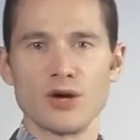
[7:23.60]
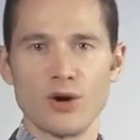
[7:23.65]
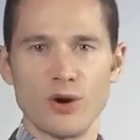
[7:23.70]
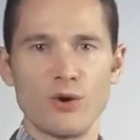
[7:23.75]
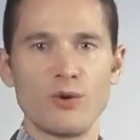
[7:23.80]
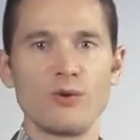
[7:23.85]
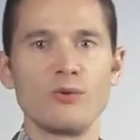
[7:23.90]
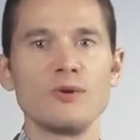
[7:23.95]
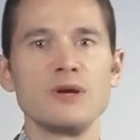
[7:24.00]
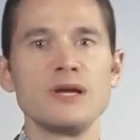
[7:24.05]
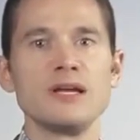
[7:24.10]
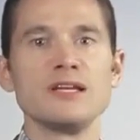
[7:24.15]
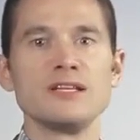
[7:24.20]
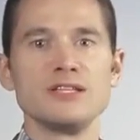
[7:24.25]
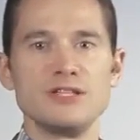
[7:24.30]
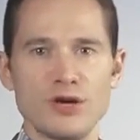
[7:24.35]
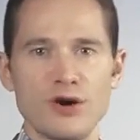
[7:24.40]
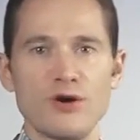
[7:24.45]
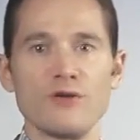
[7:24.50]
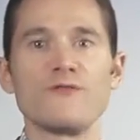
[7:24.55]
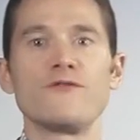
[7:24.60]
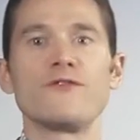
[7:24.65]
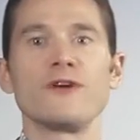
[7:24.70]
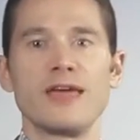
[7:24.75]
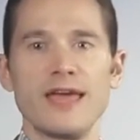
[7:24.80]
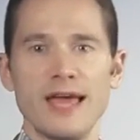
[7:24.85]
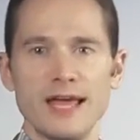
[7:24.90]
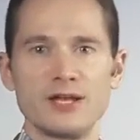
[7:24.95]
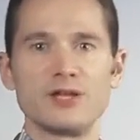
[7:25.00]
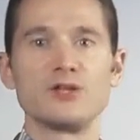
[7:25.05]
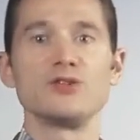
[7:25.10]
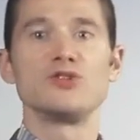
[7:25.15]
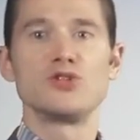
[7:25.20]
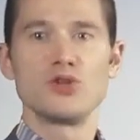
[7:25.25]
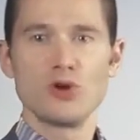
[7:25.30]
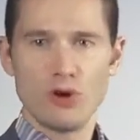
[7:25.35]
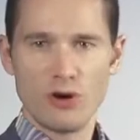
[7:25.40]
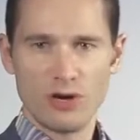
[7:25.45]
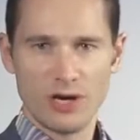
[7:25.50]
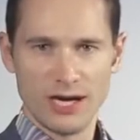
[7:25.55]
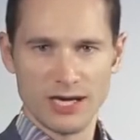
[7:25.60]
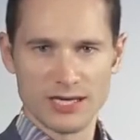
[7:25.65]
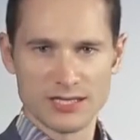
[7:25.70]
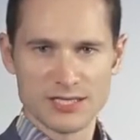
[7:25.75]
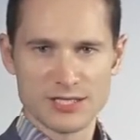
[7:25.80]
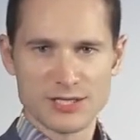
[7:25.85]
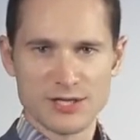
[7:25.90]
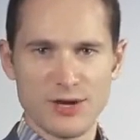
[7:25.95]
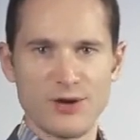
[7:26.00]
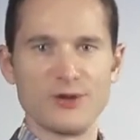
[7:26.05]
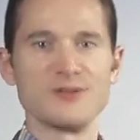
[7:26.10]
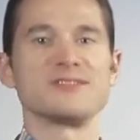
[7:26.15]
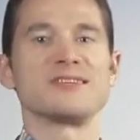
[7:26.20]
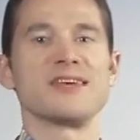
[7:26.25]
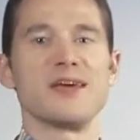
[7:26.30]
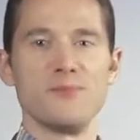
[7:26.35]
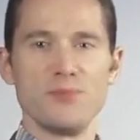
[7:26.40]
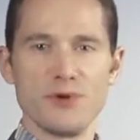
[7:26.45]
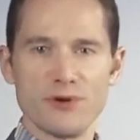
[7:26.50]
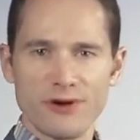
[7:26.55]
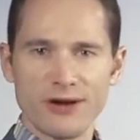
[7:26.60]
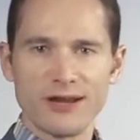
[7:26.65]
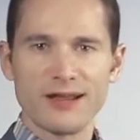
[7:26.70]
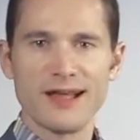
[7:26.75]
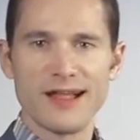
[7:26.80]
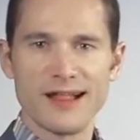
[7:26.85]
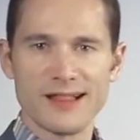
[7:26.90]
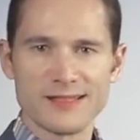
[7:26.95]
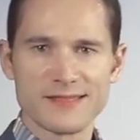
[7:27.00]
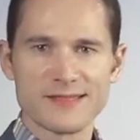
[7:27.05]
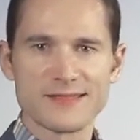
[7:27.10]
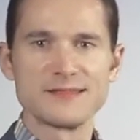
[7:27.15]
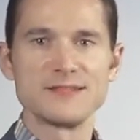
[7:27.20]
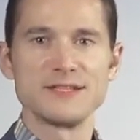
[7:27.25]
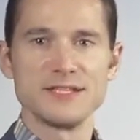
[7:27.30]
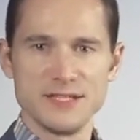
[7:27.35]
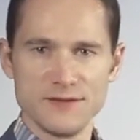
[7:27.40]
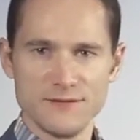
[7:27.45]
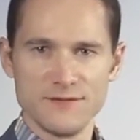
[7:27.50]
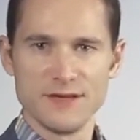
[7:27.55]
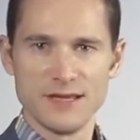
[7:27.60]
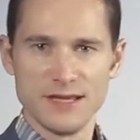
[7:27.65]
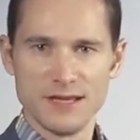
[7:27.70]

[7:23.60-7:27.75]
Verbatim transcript: Vì vậy, các bạn đừng quên tham gia cùng chúng tôi trên kênh truyền hình Sức khỏe